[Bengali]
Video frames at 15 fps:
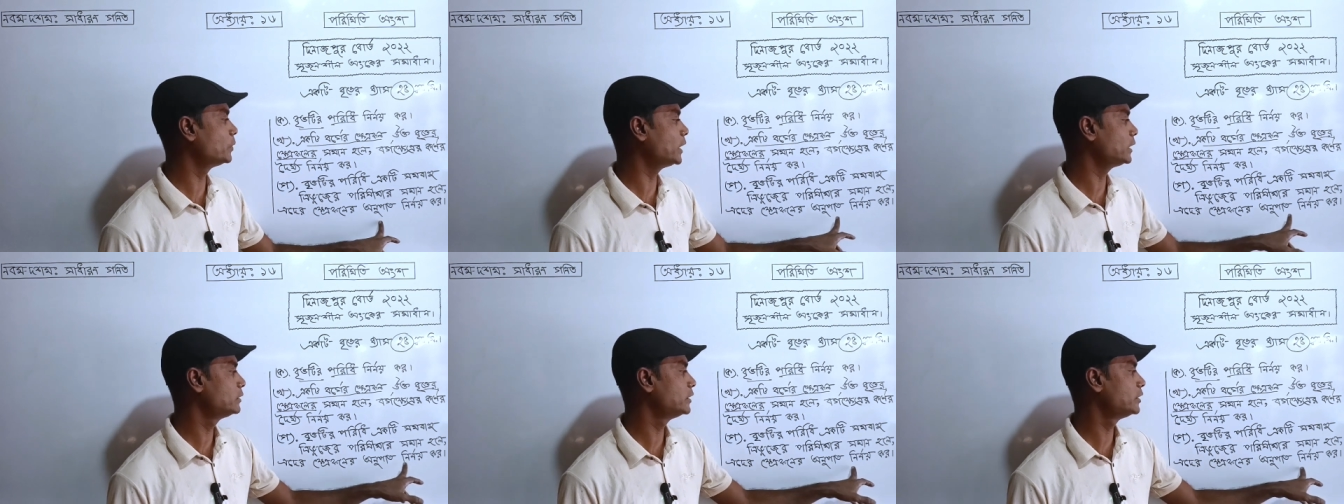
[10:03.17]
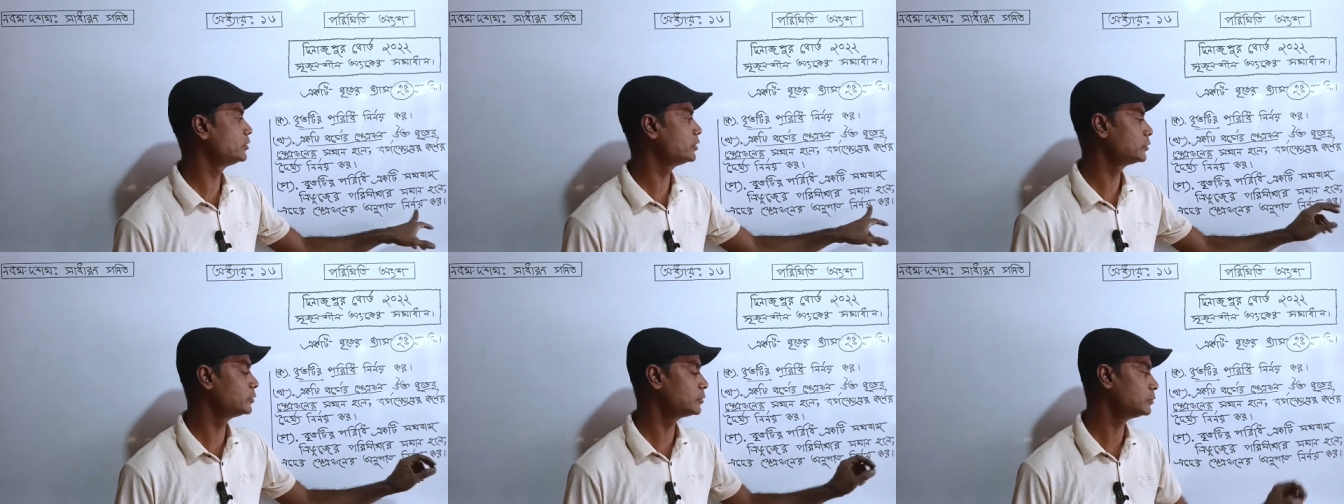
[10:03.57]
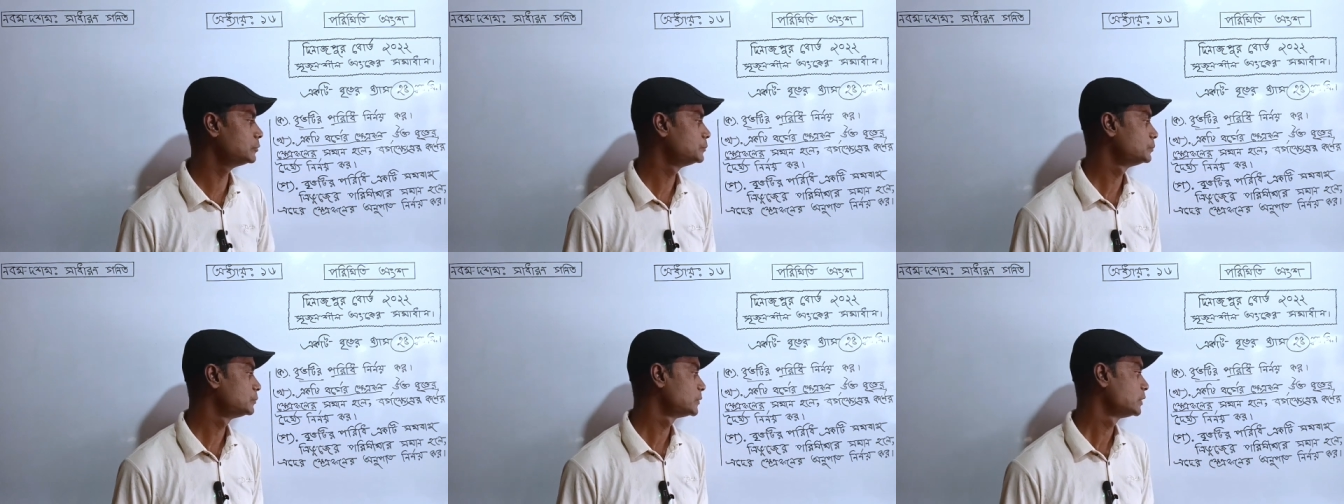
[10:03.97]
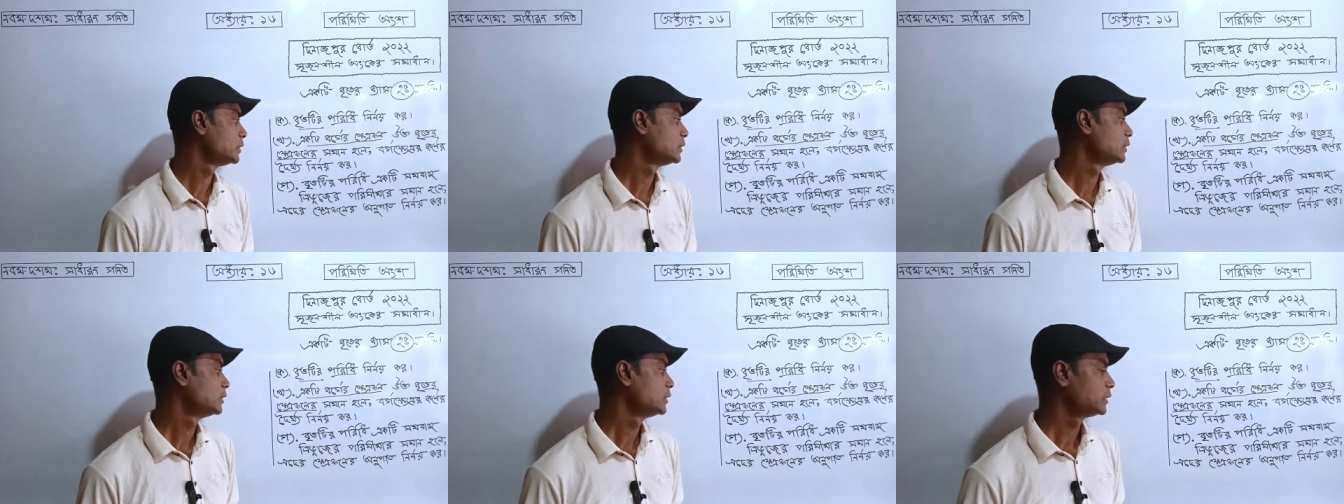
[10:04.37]
নির্ণয় করো
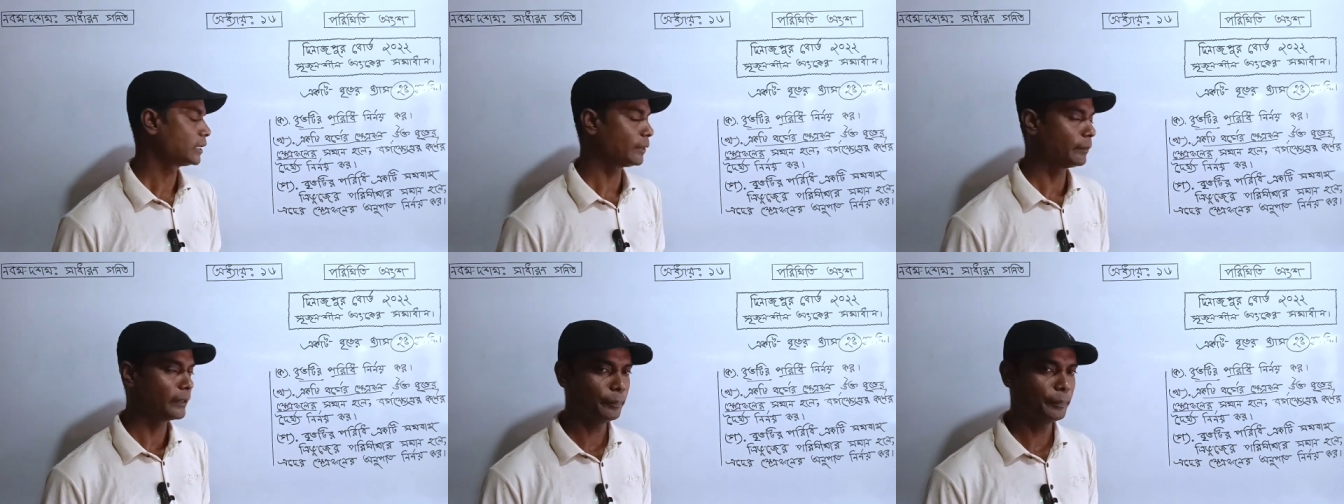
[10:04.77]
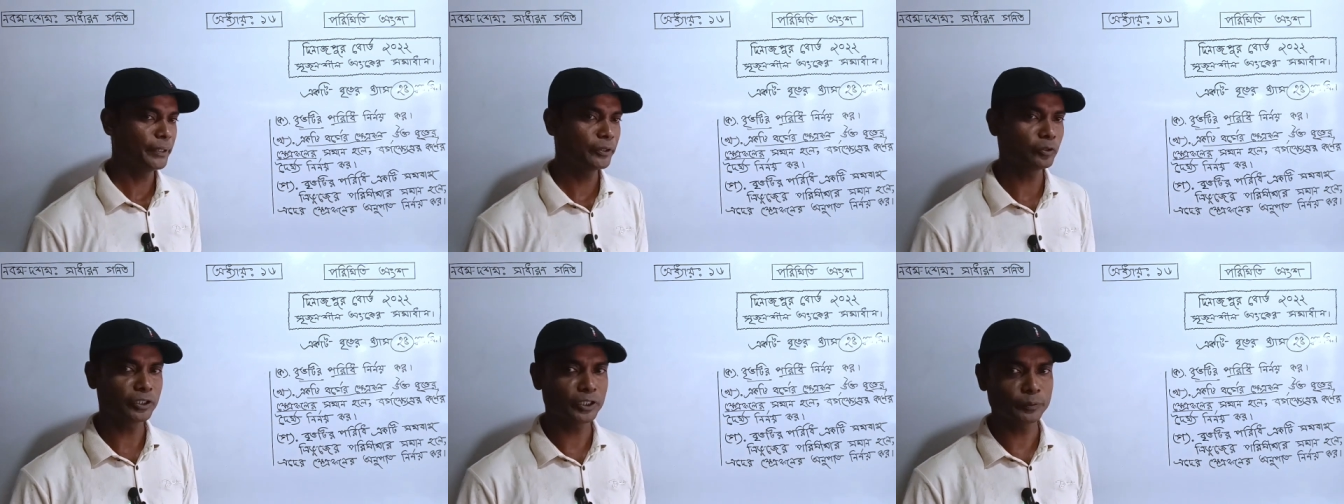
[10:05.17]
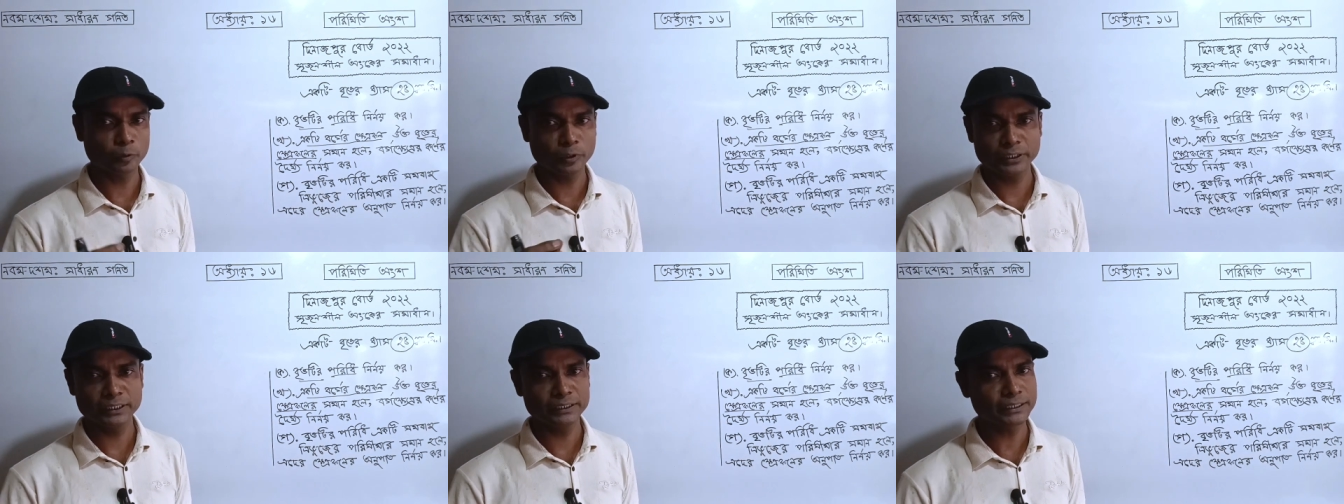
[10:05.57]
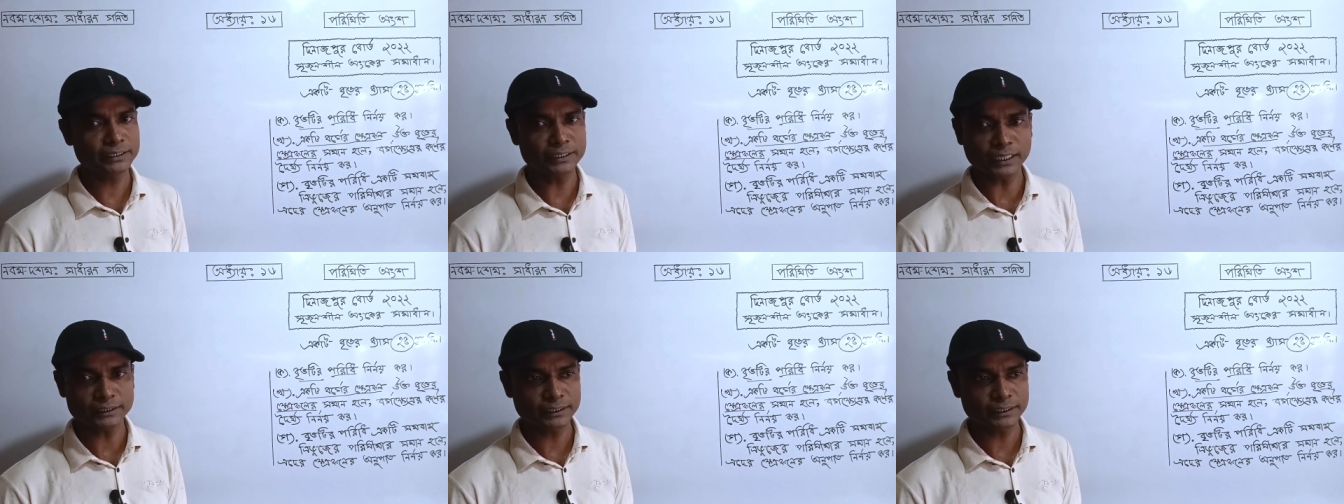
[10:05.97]
তার মানে বৃত্তটির পরিধি যেটা
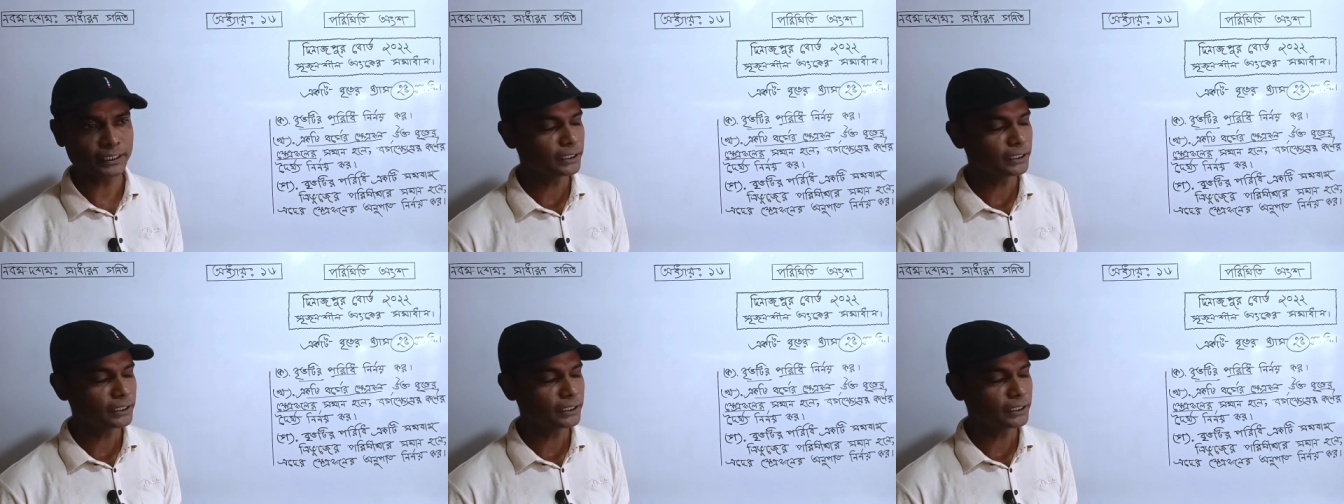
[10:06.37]
আছে